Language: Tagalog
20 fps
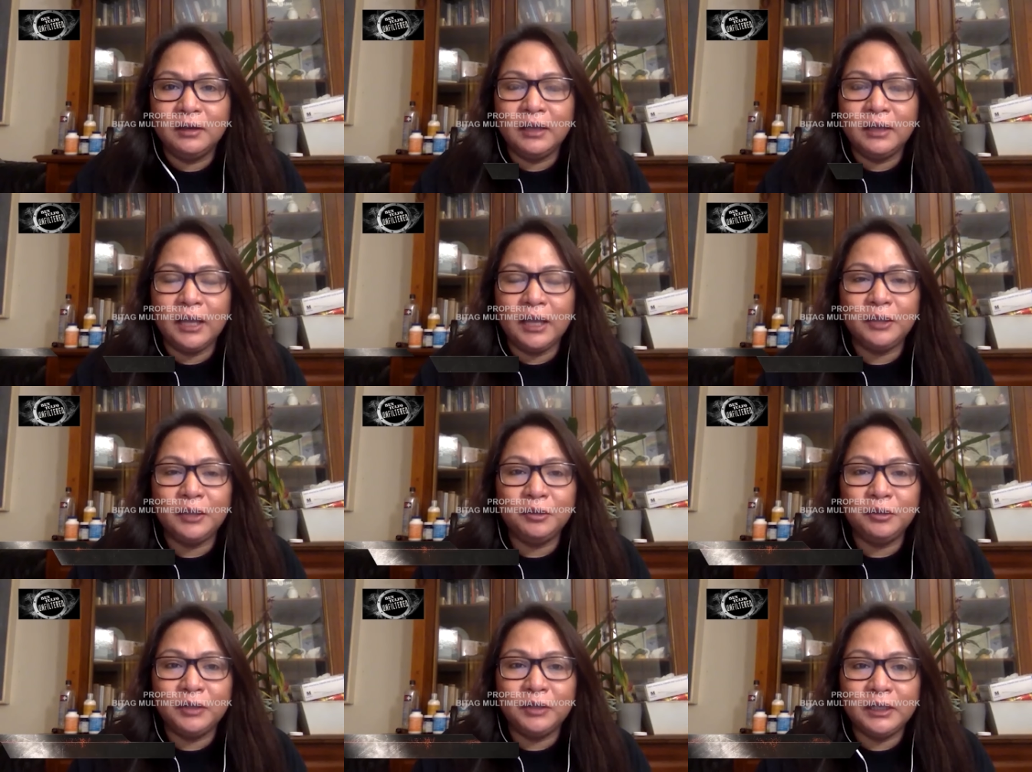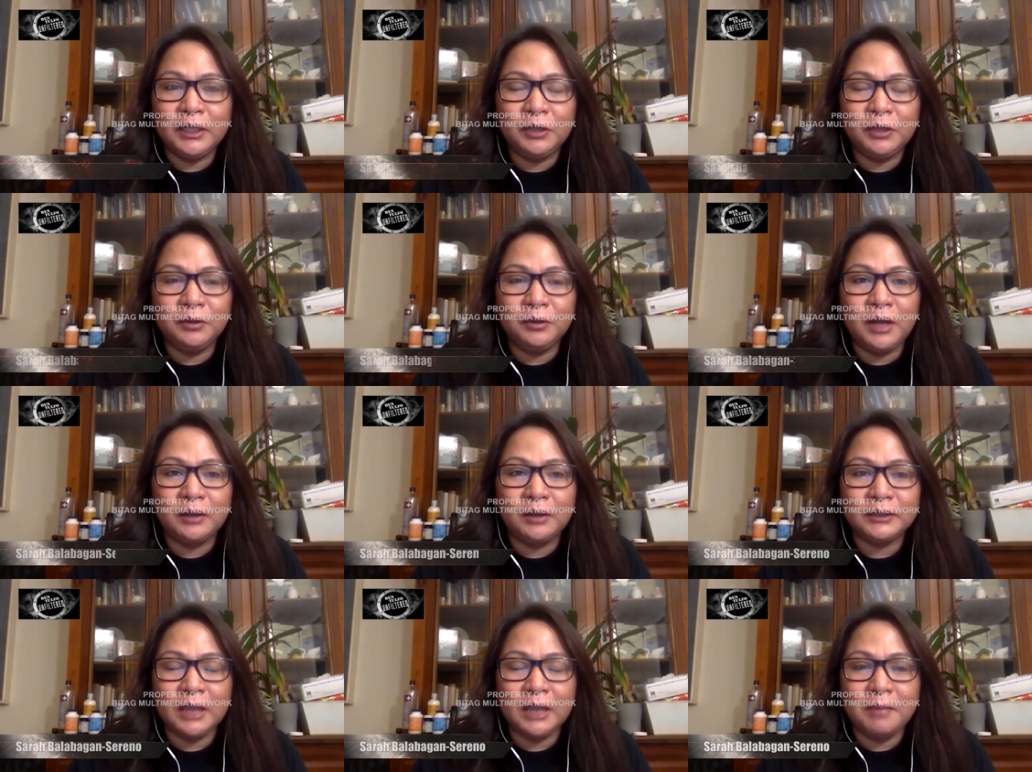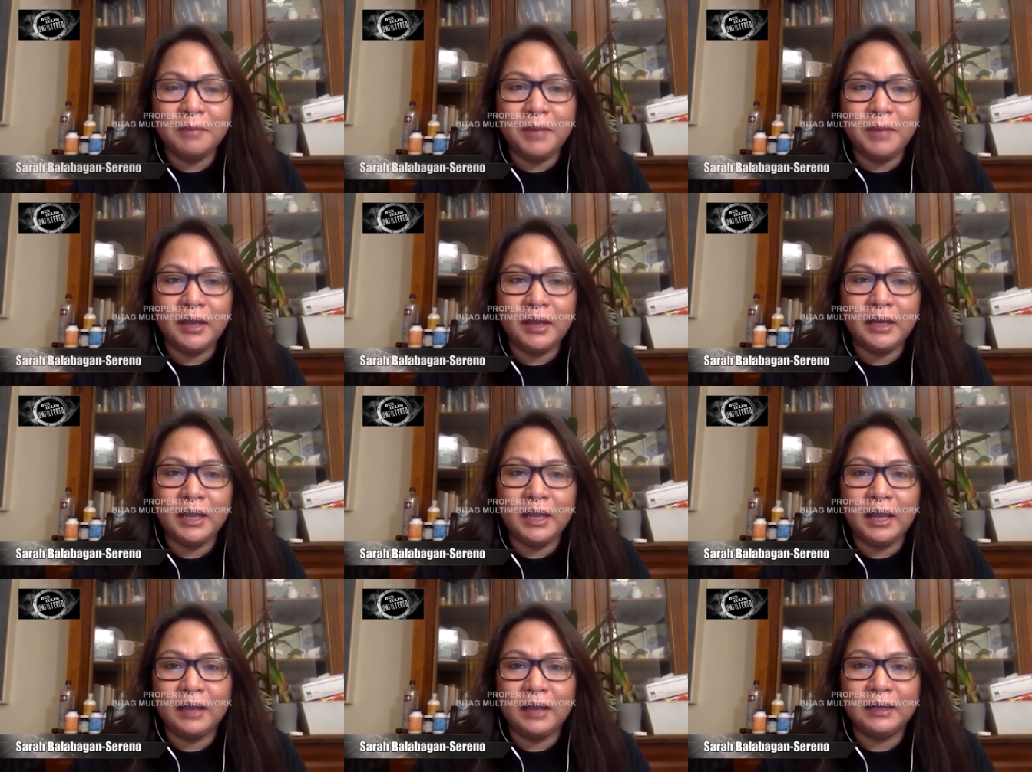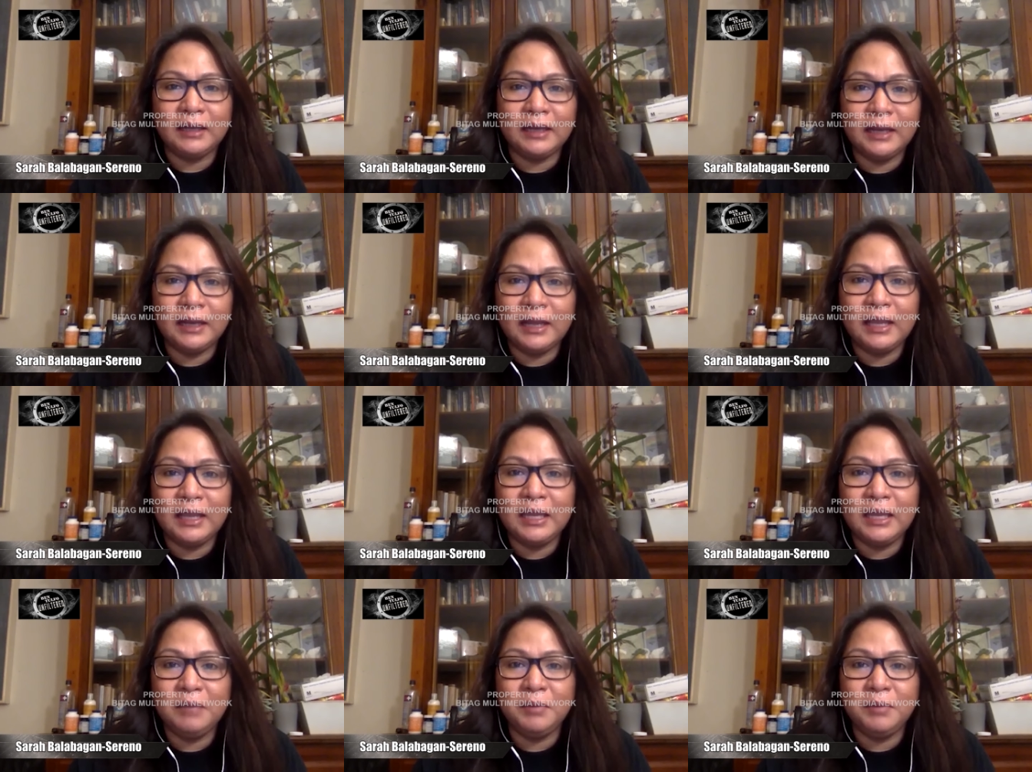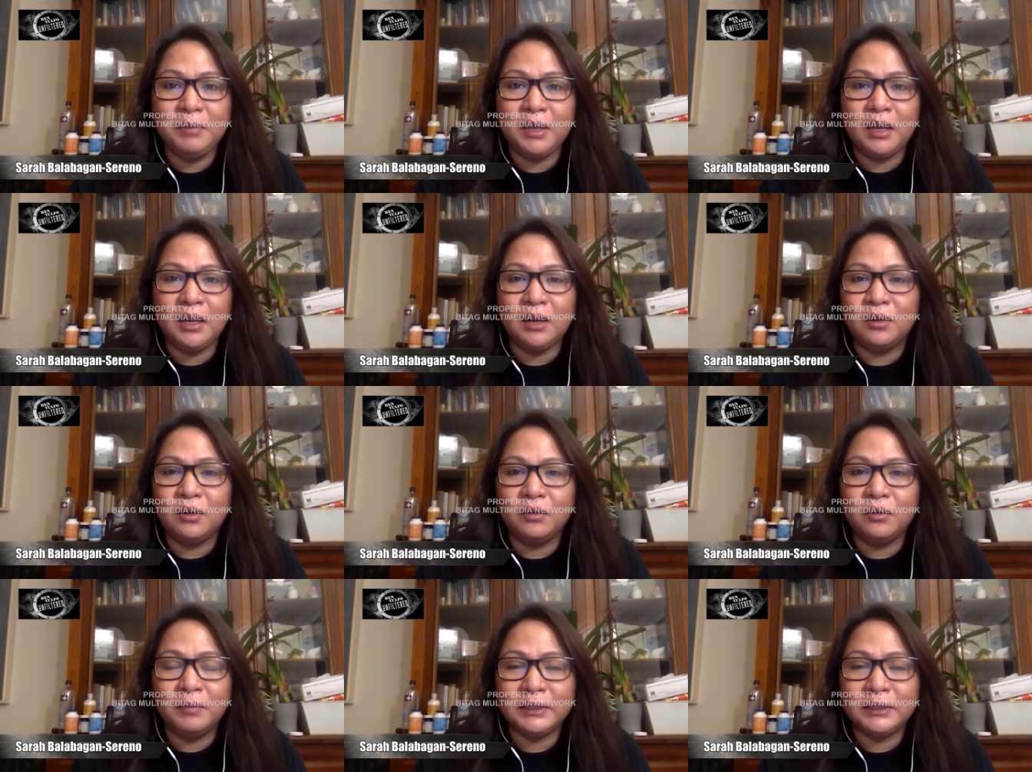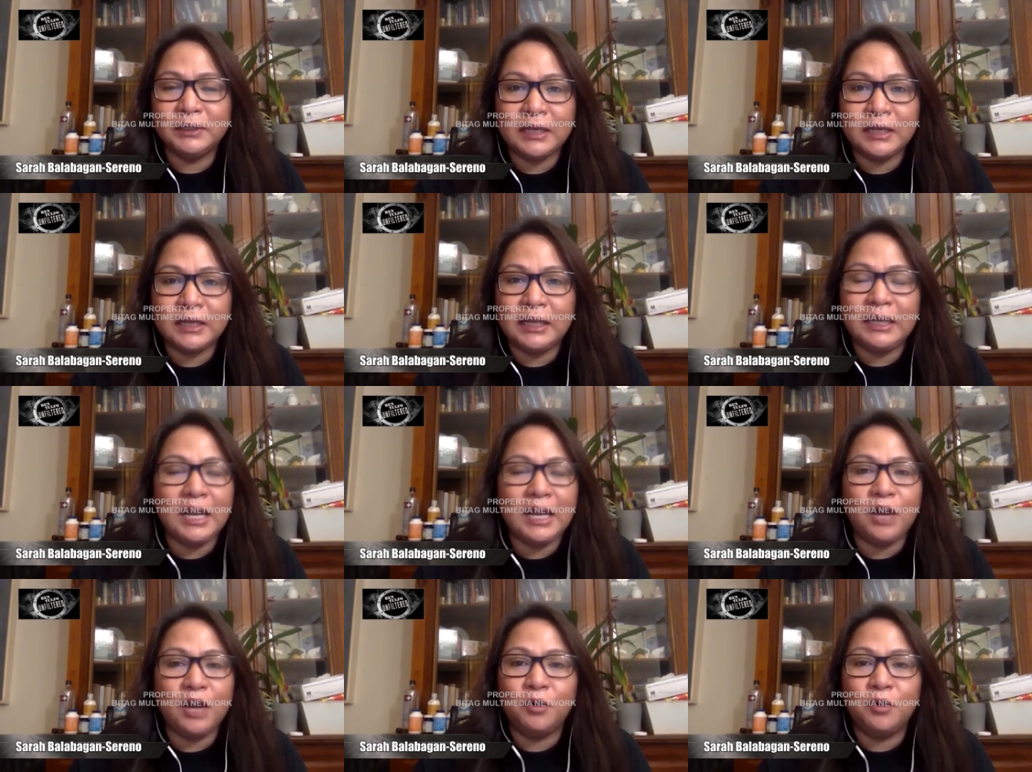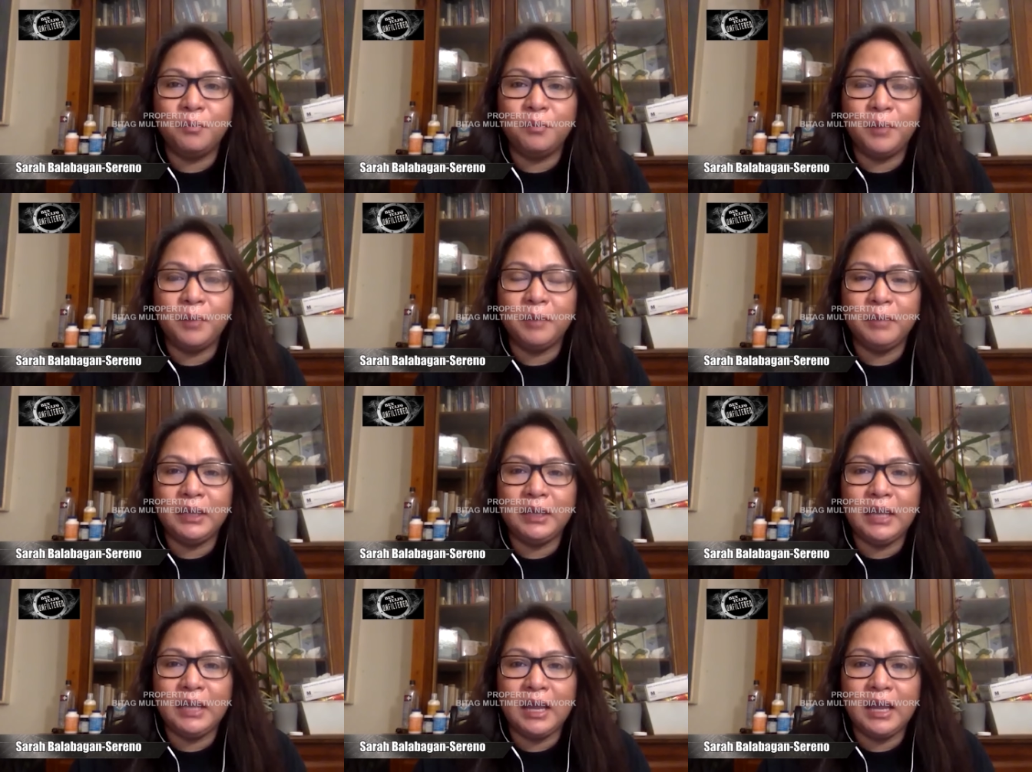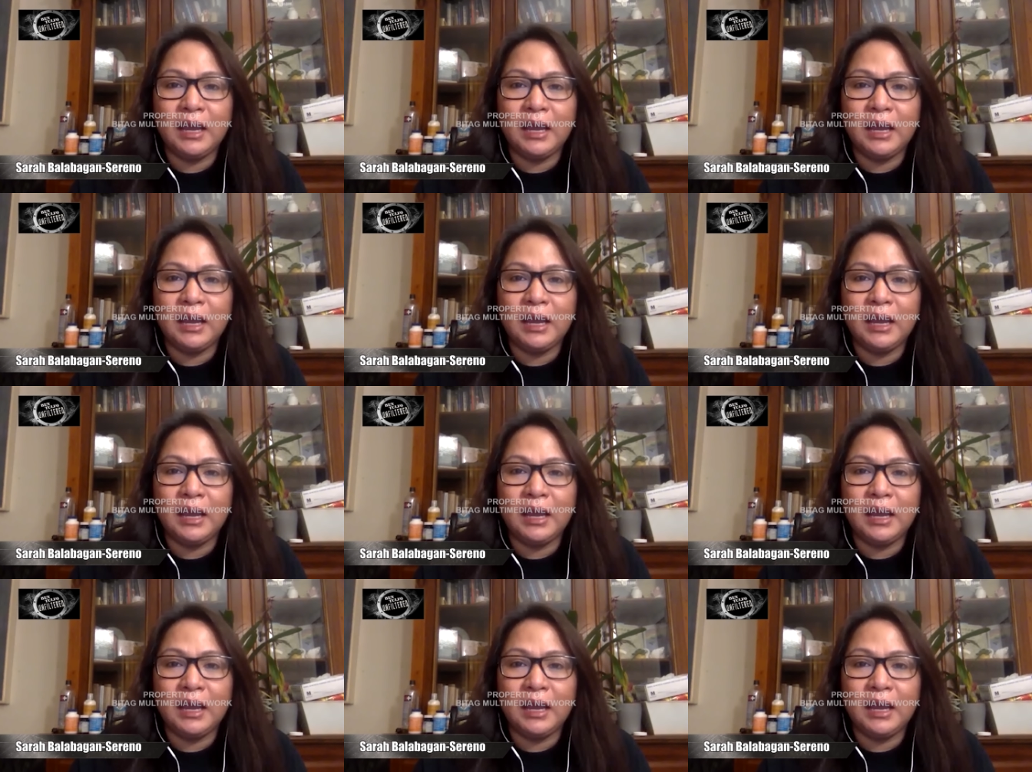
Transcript: Eto, nandito na ako sa Amerika, nananahimik ako, may sarili na akong pamilya.